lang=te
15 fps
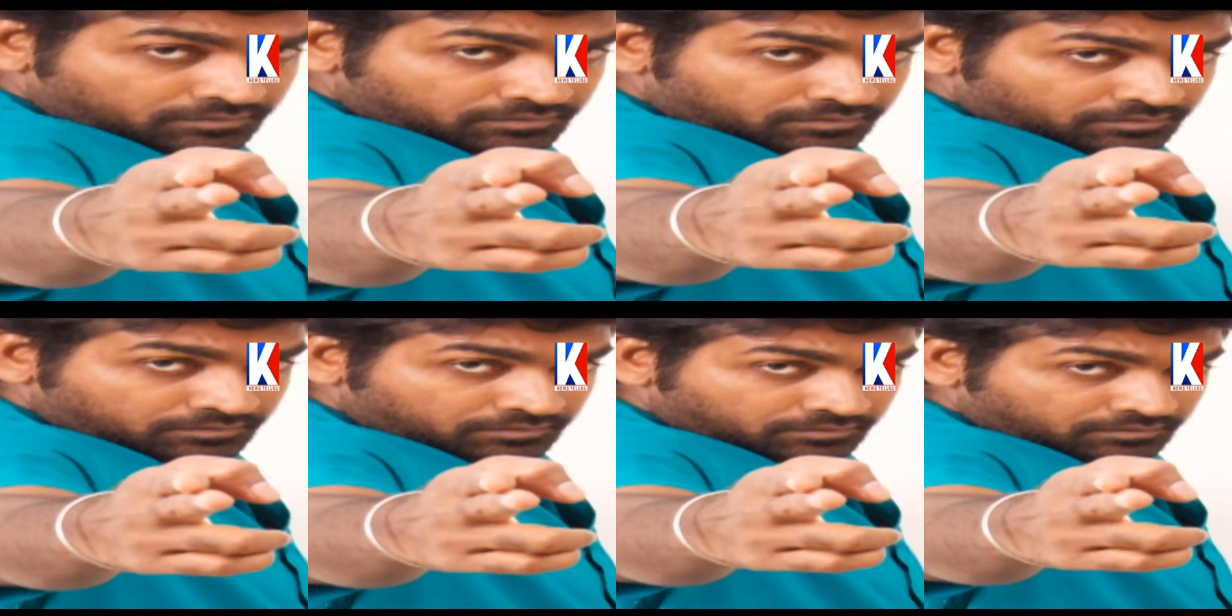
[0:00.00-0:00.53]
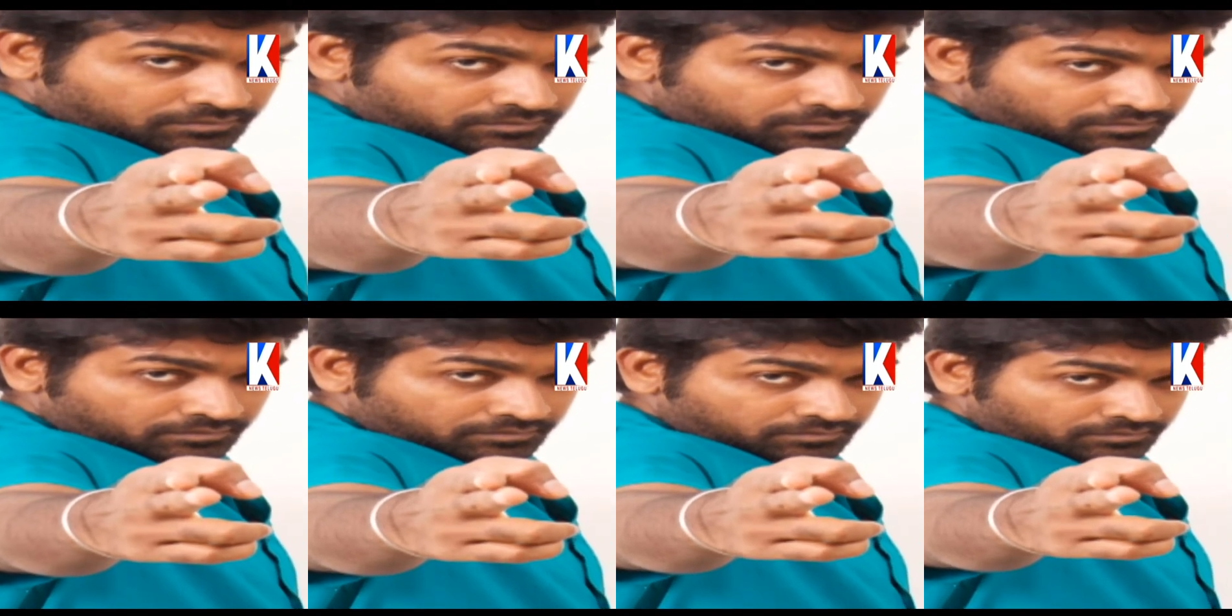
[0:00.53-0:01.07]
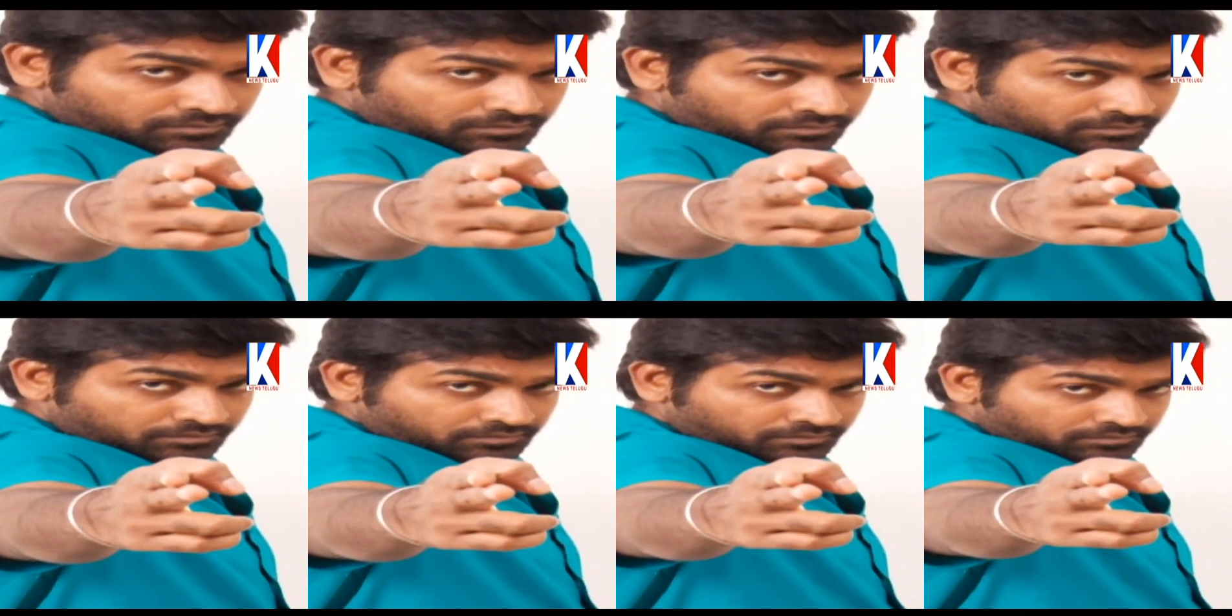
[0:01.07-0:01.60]
ఆధారంగా ఈ
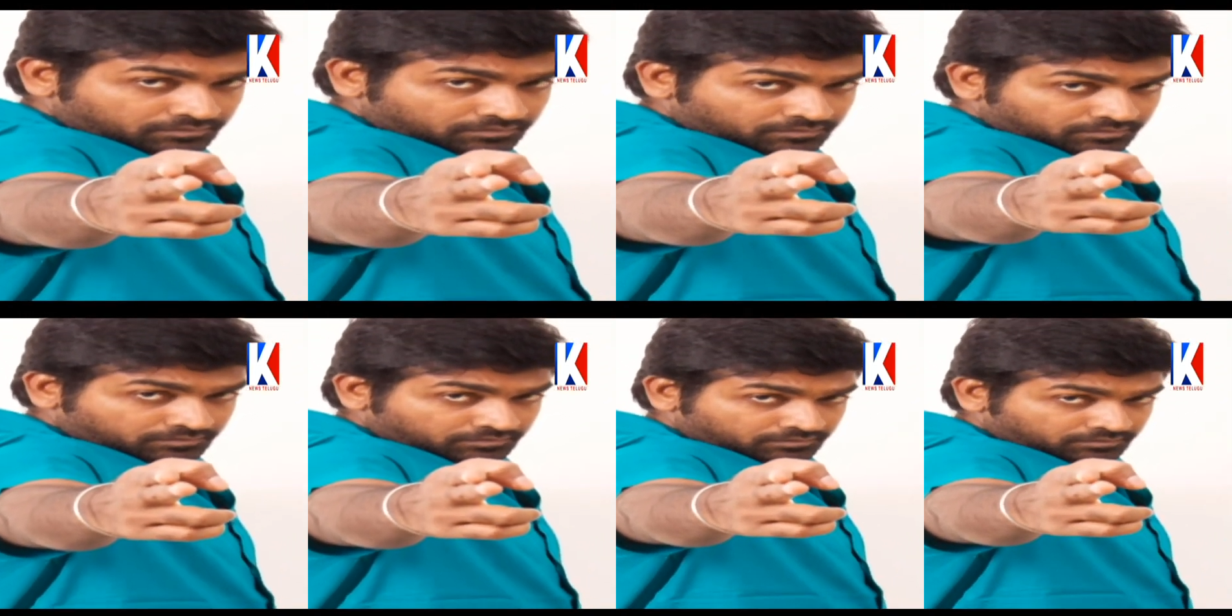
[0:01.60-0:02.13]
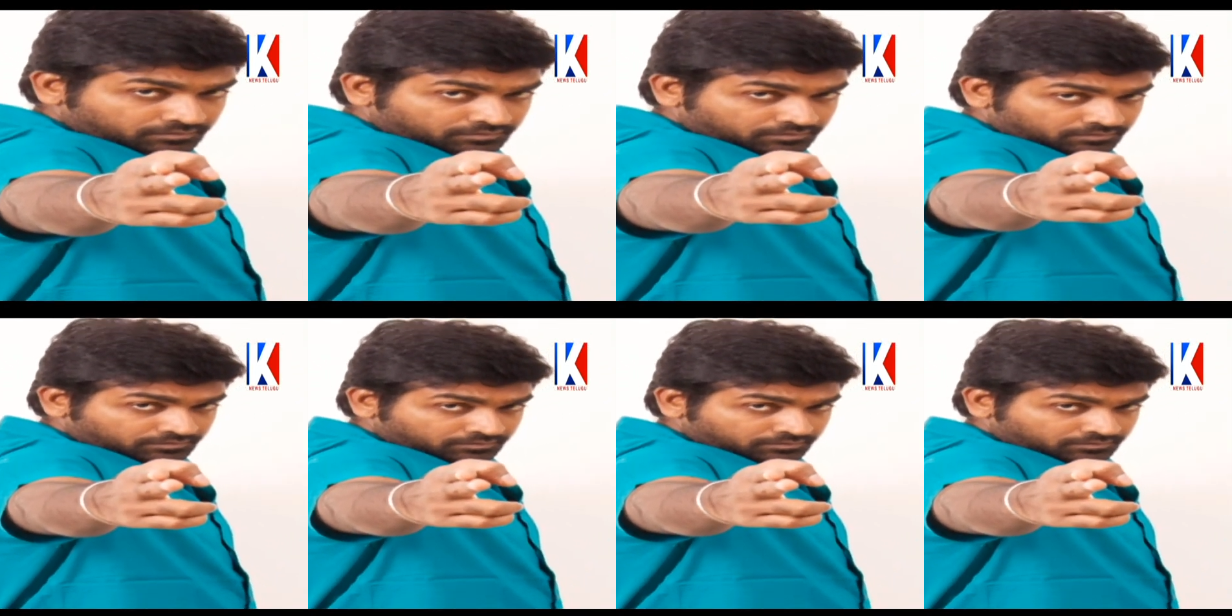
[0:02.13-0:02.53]
చిత్రం తెరకెక్కుతోంది